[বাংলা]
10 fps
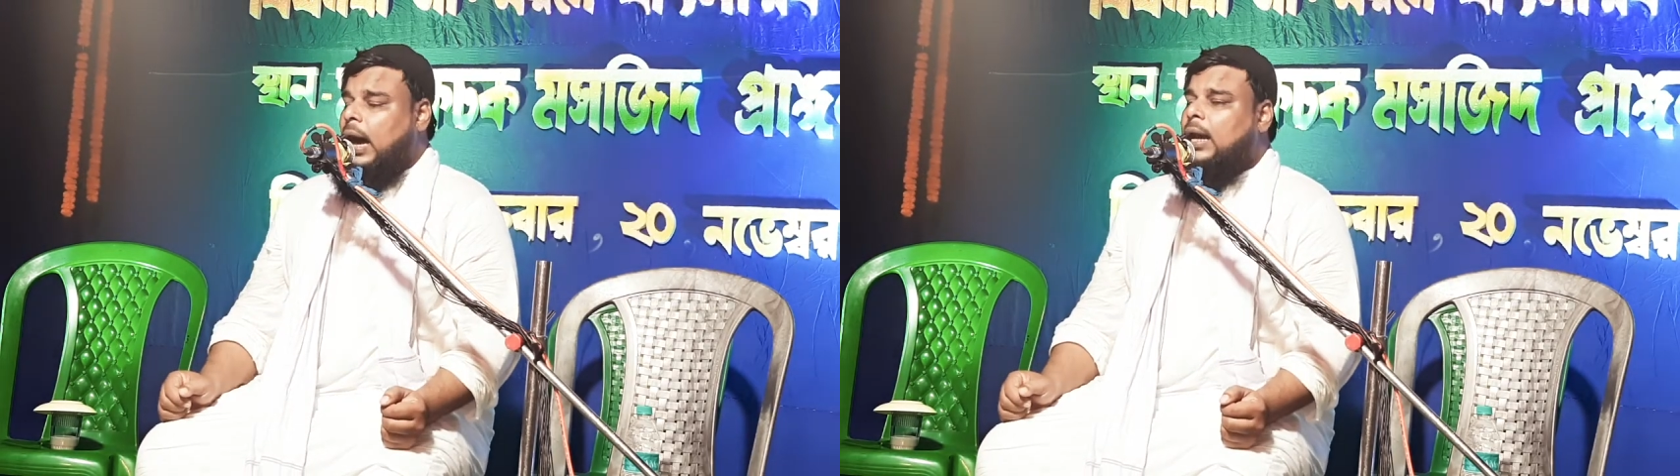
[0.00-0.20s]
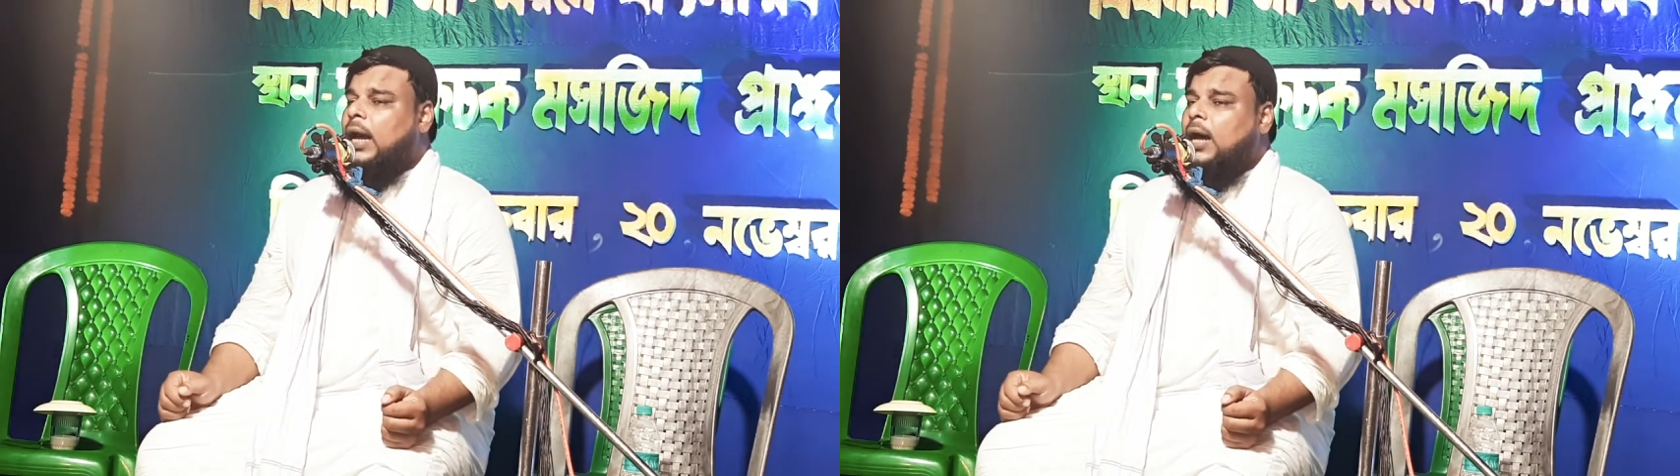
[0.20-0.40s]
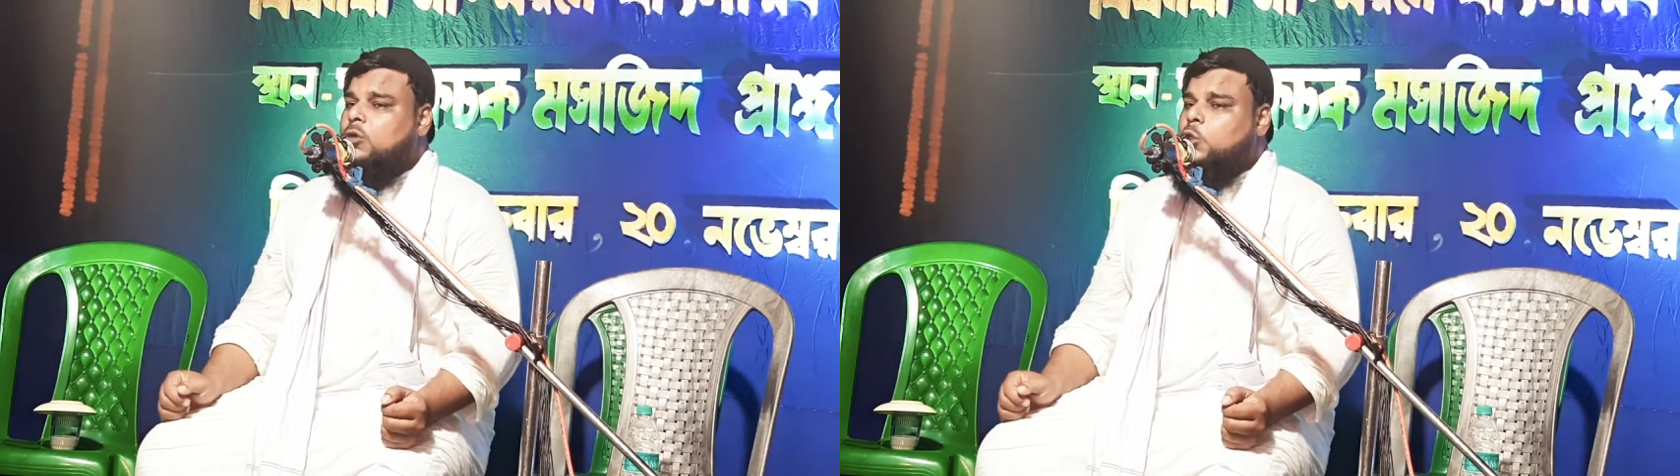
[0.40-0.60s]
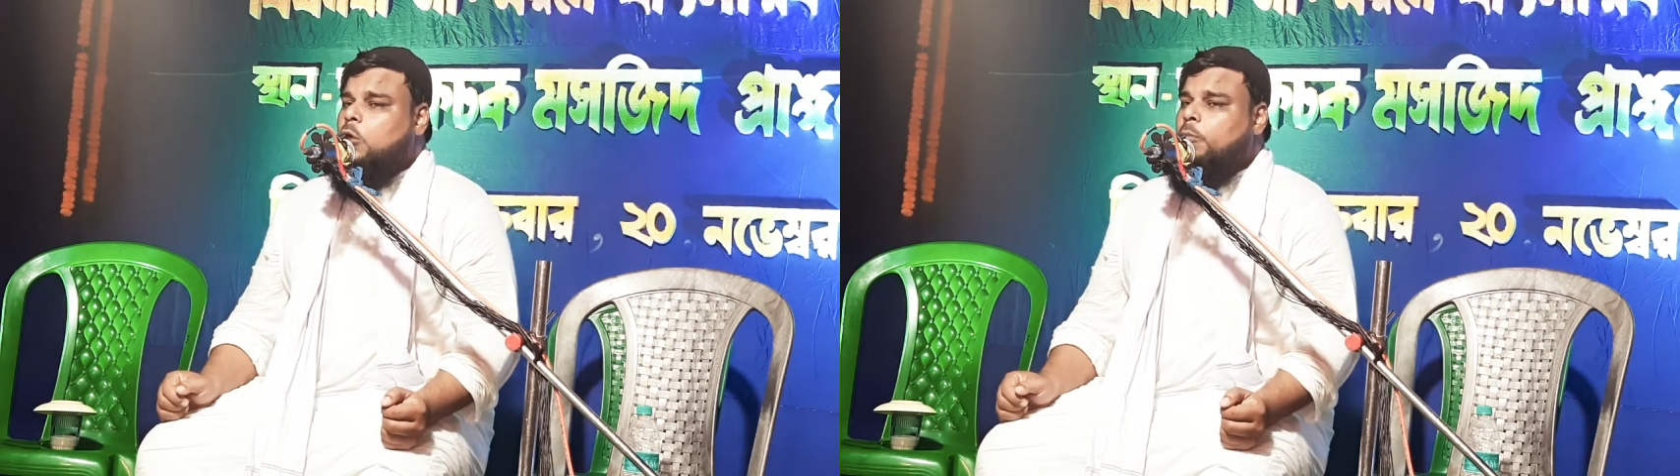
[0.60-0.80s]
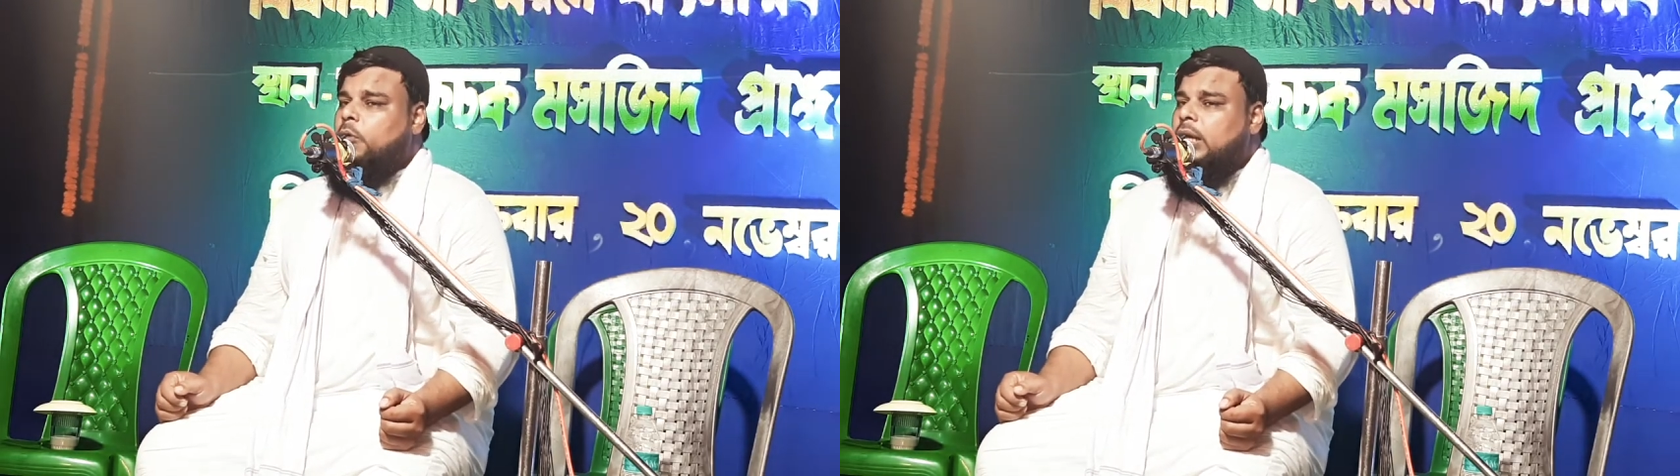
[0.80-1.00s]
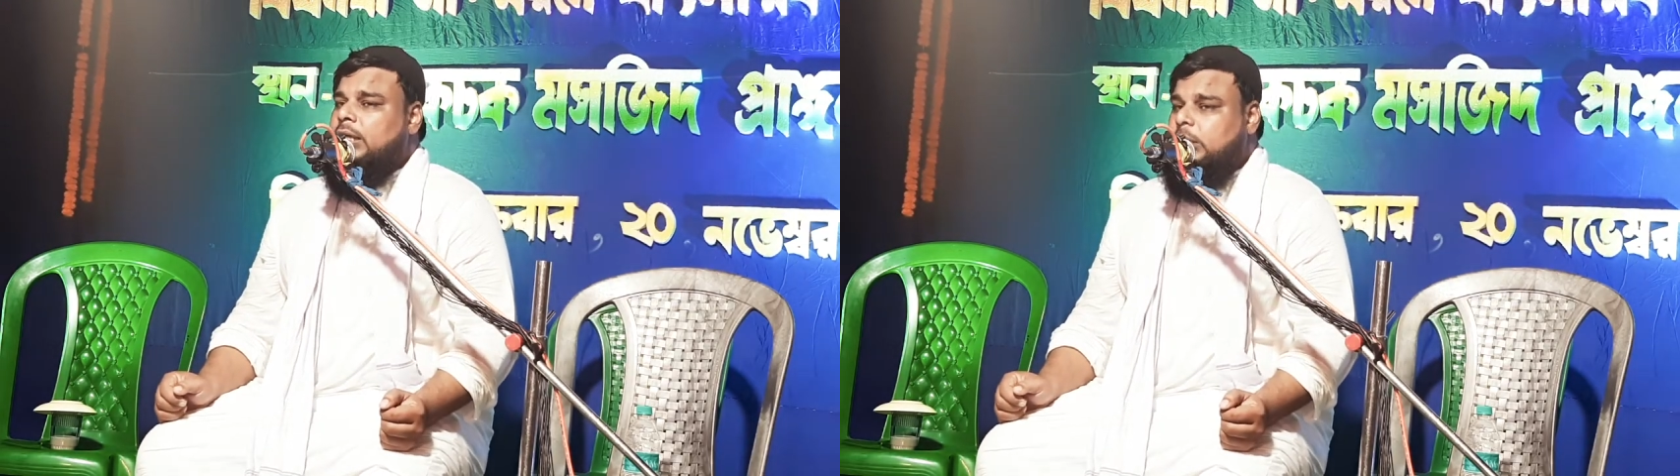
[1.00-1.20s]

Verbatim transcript: আল্লাহ রসুল বললেন